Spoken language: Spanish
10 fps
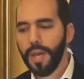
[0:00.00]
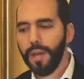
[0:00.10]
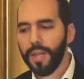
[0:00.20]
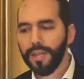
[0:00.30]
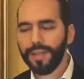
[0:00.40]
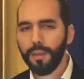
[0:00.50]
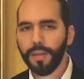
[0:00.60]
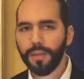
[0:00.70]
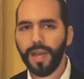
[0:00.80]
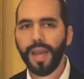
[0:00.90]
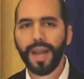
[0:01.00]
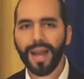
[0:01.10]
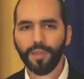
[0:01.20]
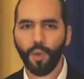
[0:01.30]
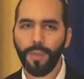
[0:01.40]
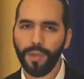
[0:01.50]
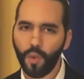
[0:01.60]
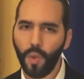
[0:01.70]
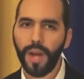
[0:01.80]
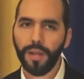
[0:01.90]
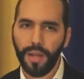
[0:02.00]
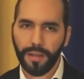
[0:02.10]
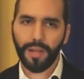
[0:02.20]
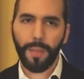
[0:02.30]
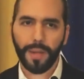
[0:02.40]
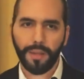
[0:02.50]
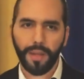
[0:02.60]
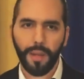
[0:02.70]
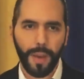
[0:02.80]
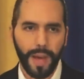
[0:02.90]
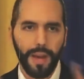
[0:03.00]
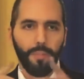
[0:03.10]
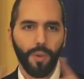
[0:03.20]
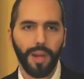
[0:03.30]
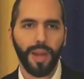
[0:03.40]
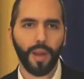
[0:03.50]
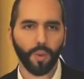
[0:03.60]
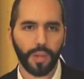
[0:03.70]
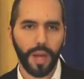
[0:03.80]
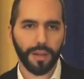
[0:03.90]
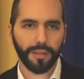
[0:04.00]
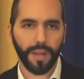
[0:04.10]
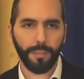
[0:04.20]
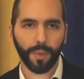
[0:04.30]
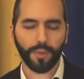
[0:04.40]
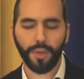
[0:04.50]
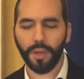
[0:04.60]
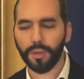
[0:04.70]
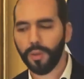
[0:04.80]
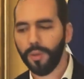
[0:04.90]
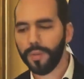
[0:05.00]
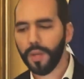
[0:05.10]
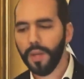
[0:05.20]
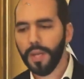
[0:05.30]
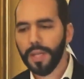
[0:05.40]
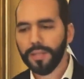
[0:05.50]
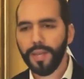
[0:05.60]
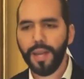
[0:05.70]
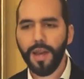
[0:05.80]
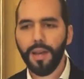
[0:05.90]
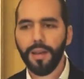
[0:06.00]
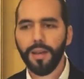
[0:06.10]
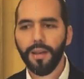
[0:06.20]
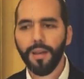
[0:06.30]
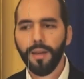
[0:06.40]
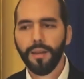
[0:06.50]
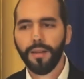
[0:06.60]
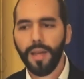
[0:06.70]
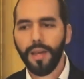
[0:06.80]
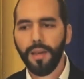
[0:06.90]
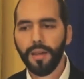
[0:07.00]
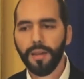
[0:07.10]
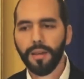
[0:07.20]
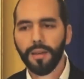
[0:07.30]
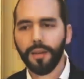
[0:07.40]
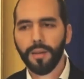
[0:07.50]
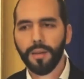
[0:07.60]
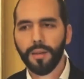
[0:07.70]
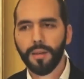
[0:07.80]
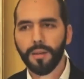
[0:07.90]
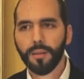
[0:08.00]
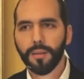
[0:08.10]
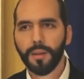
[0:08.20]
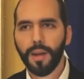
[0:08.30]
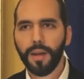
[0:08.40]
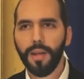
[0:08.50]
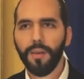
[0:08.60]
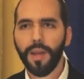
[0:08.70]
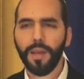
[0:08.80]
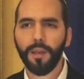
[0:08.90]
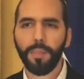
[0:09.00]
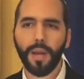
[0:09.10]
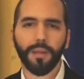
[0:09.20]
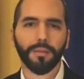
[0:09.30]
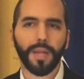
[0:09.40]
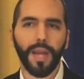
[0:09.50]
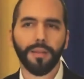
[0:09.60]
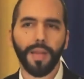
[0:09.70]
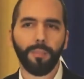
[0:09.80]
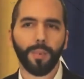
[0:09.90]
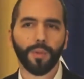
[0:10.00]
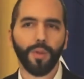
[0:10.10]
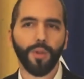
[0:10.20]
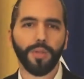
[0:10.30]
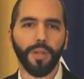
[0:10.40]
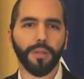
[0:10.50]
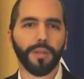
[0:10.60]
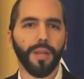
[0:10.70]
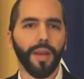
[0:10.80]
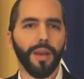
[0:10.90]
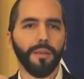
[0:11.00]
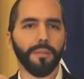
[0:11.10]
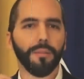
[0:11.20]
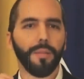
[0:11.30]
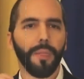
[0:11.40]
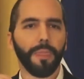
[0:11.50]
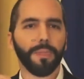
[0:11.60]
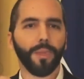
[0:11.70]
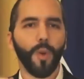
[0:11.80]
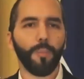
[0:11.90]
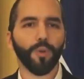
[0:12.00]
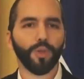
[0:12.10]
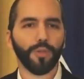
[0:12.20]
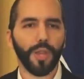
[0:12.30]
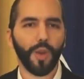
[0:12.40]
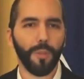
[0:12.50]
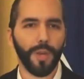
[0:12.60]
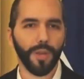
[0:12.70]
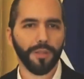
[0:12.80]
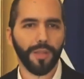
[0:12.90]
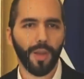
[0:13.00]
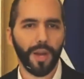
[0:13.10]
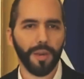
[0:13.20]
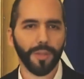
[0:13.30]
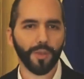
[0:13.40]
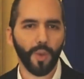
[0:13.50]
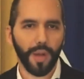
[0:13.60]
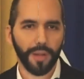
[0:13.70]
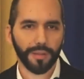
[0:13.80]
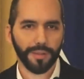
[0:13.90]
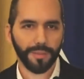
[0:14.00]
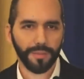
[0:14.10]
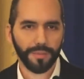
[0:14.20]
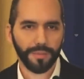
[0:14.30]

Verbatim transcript: evidentemente el gasto mensual de esa partida para poderla ejecutar al 100% sería de arriba de, para 30 por 12, sería 2.5 millones de dólares mensuales.